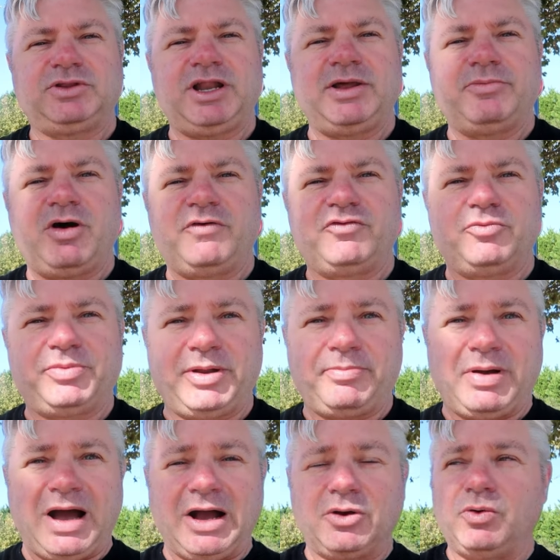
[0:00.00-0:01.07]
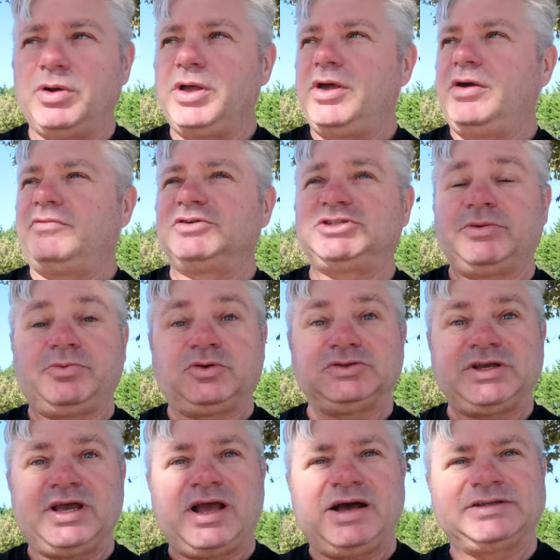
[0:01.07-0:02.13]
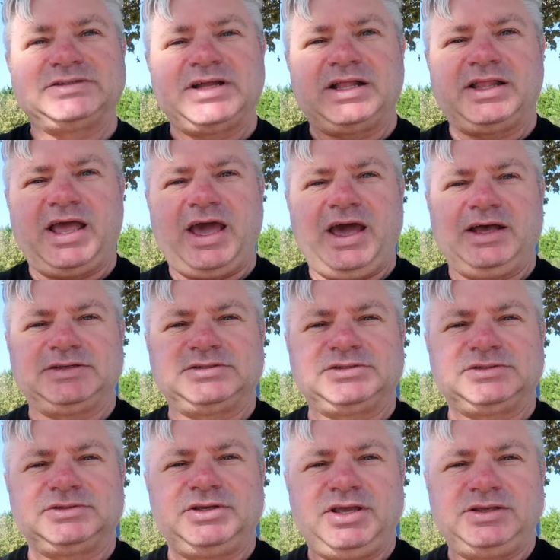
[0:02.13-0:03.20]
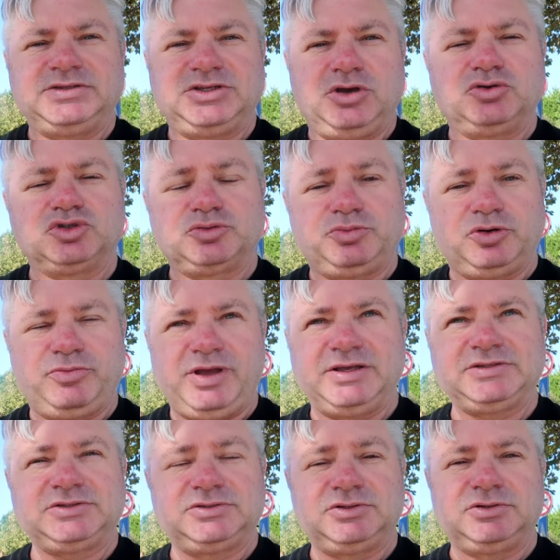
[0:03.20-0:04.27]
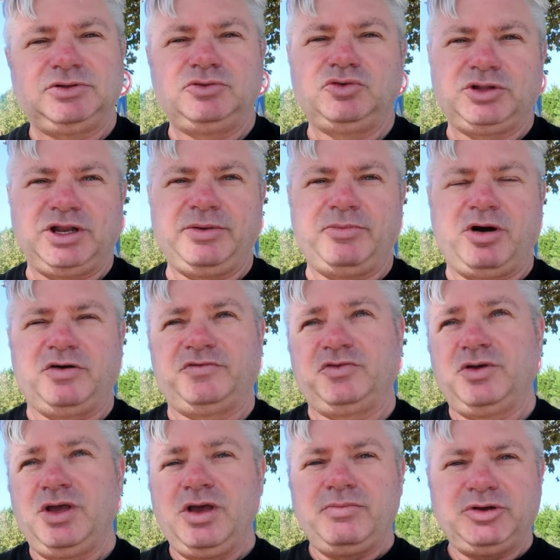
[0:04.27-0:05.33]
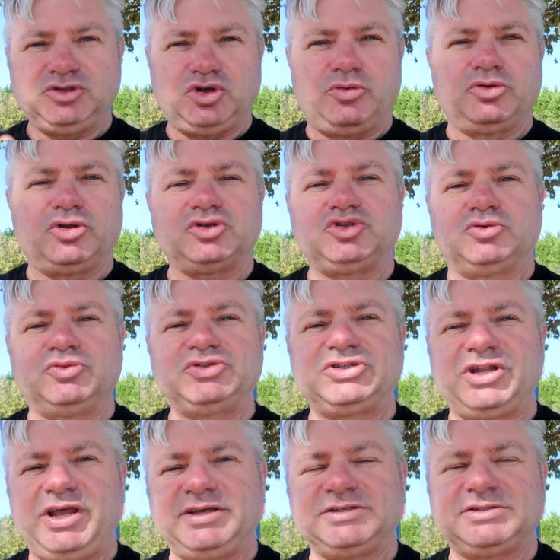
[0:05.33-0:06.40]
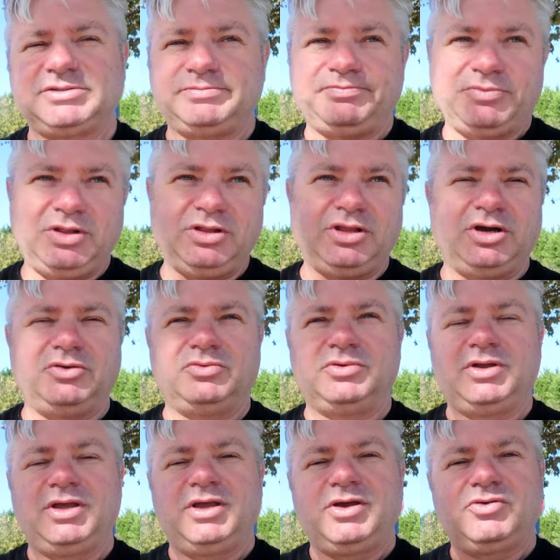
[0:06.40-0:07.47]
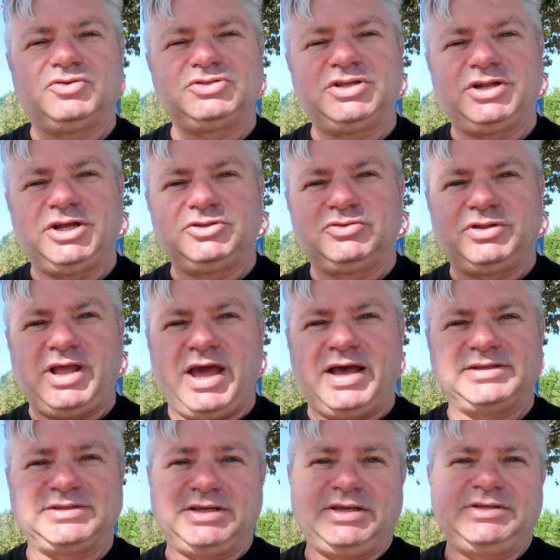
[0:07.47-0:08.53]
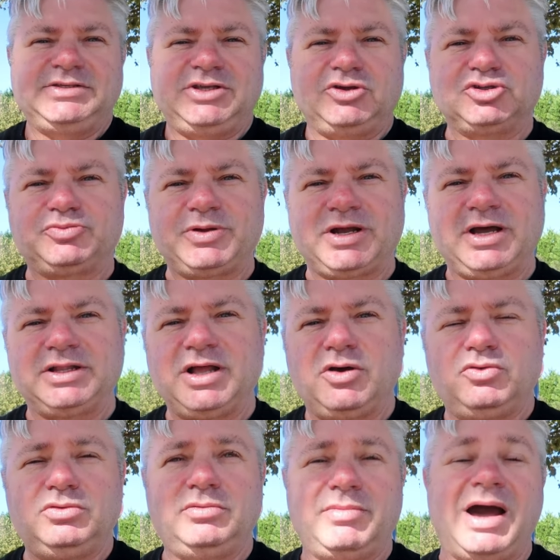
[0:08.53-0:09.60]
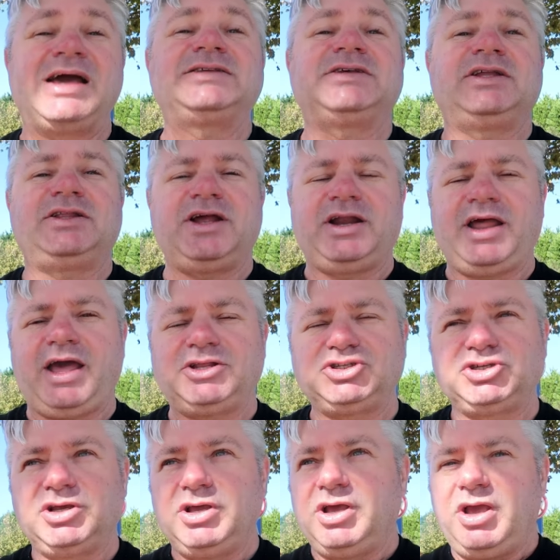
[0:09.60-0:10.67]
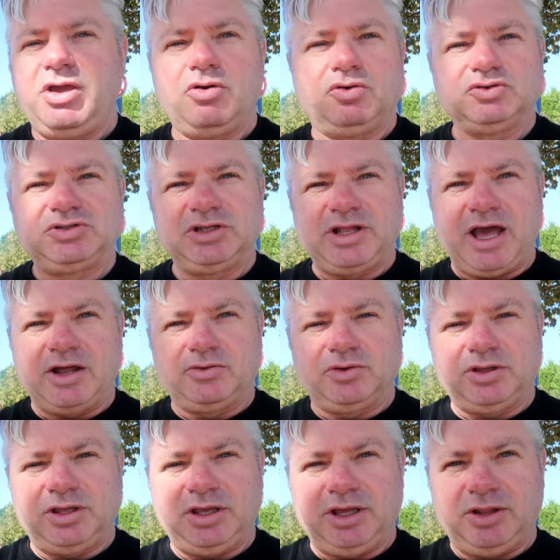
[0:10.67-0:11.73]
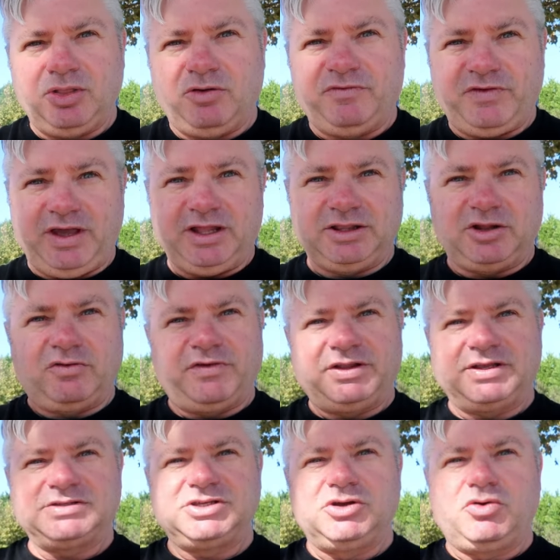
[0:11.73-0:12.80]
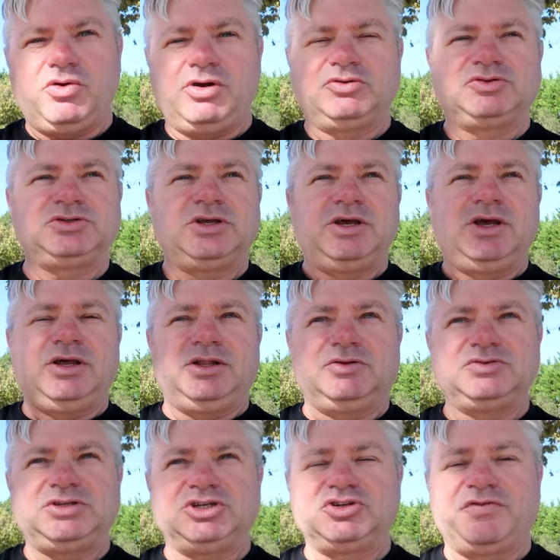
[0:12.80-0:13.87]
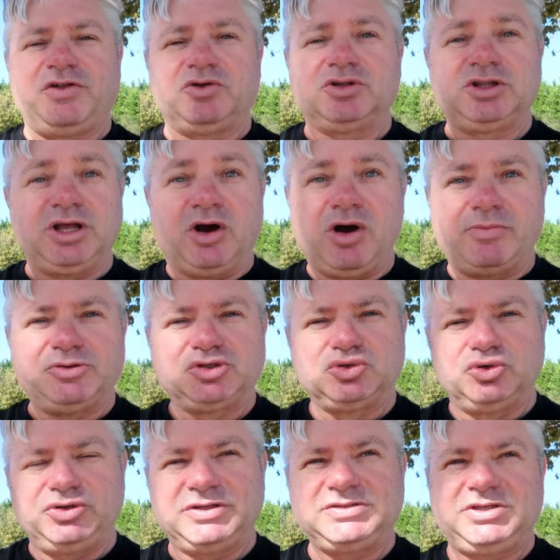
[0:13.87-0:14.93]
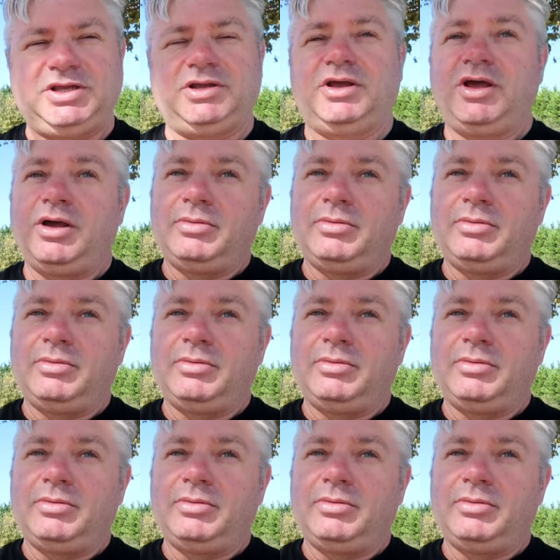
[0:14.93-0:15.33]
um telemóvel pré-pago, você consegue gastar 10, 15 euros por mês do telemóvel. Mas como nós somos três, então, considerando 10 a 15 euros para cada um, mais a internet, eu considero que 90, 95 euros não seja um valor tão absurdo assim.